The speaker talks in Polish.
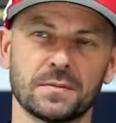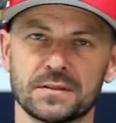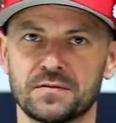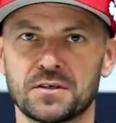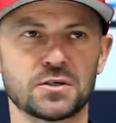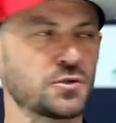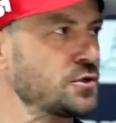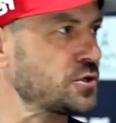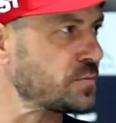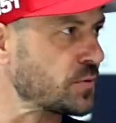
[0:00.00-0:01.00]
chyba z
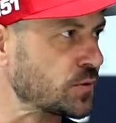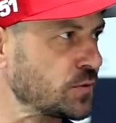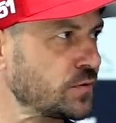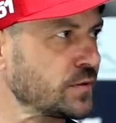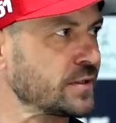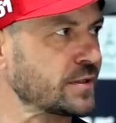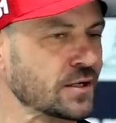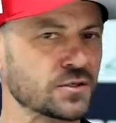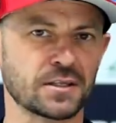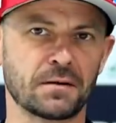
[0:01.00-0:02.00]
230 punktów, y,
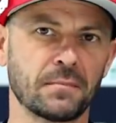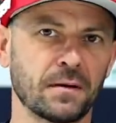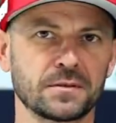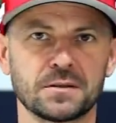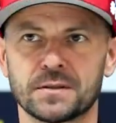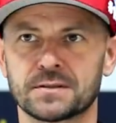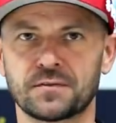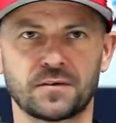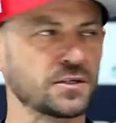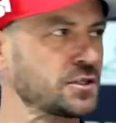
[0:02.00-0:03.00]
także tam mam chyba
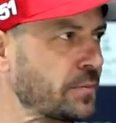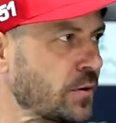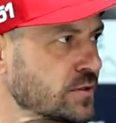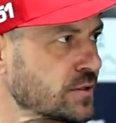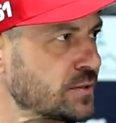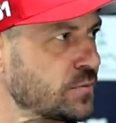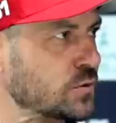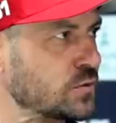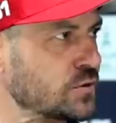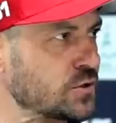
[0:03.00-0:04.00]
za 20%
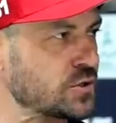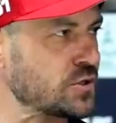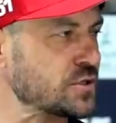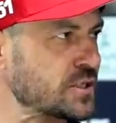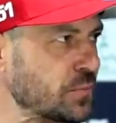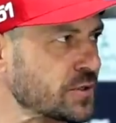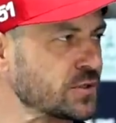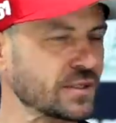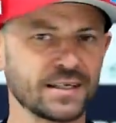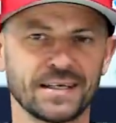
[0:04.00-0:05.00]
punktów czy 30
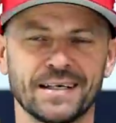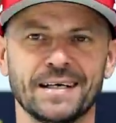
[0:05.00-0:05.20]
zapłacone.